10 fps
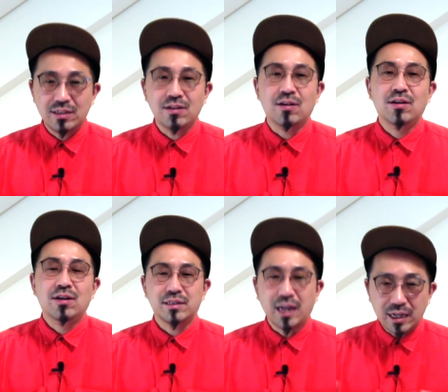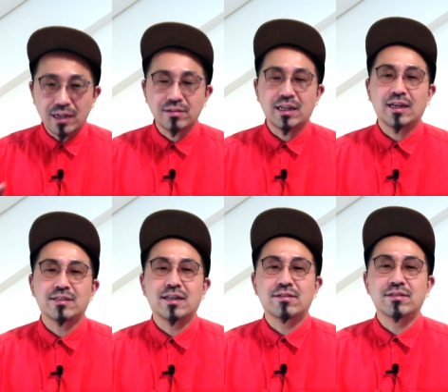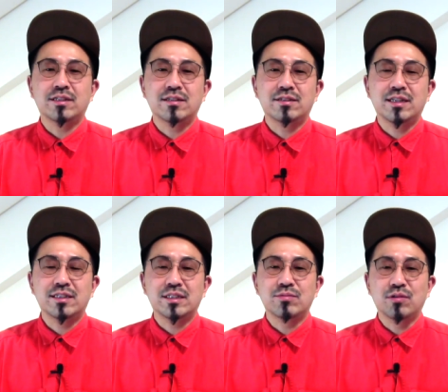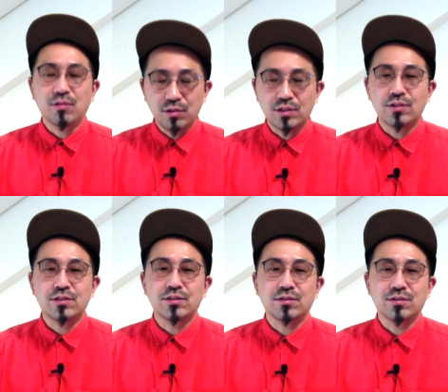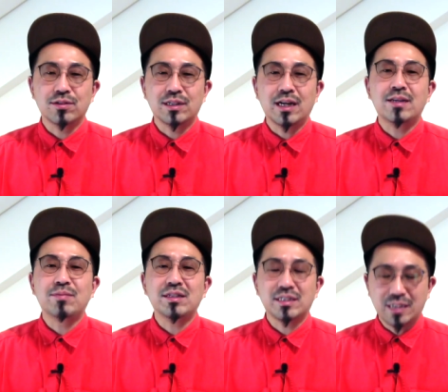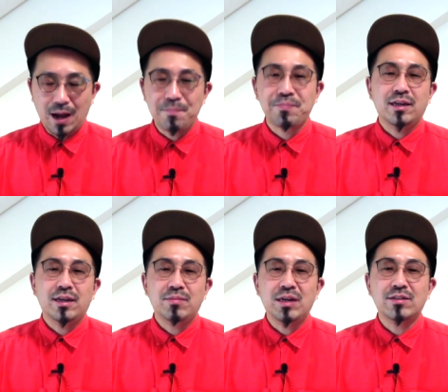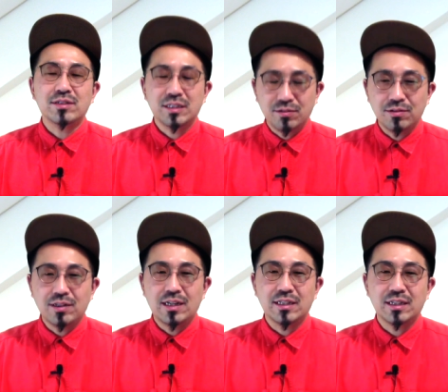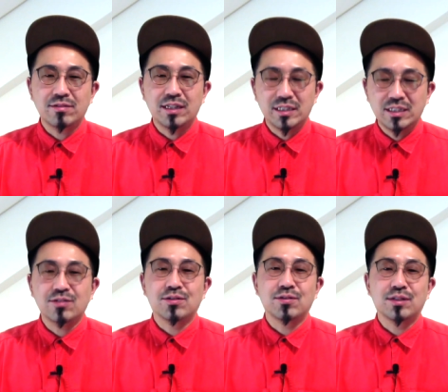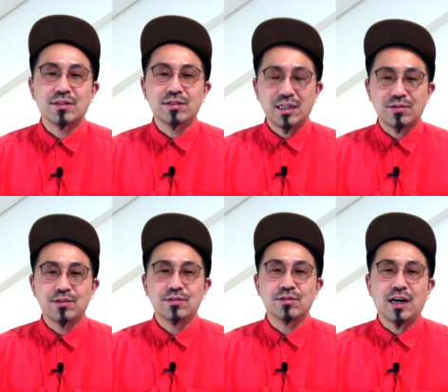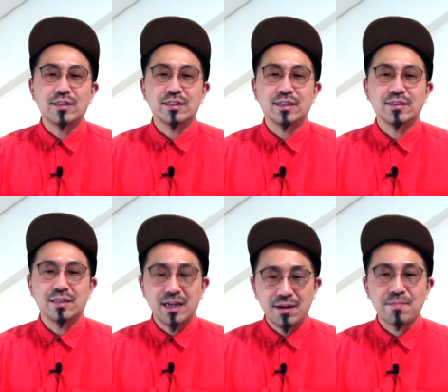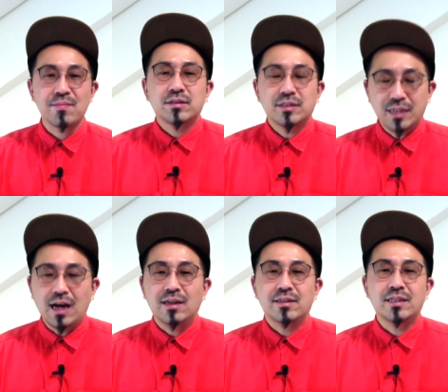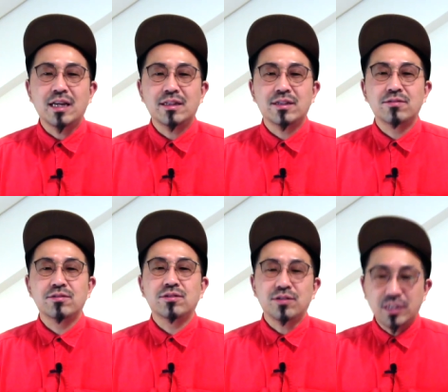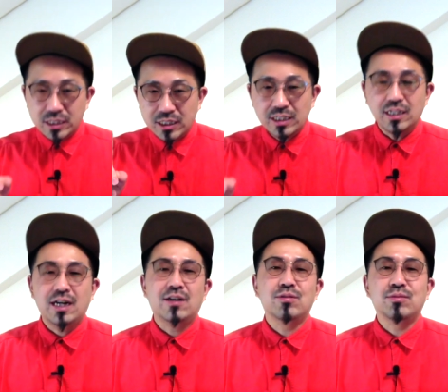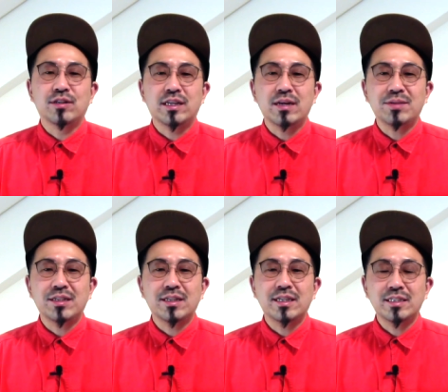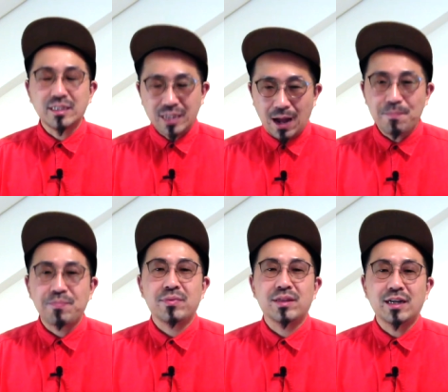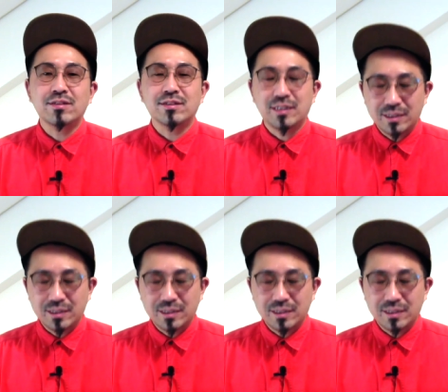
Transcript: 身の大学で活躍してる選手も多いということになりました。えー、毎年このランキングで1位を取ってるなという感じですね。さあ、納得の1位、青森山田でした。ダントツで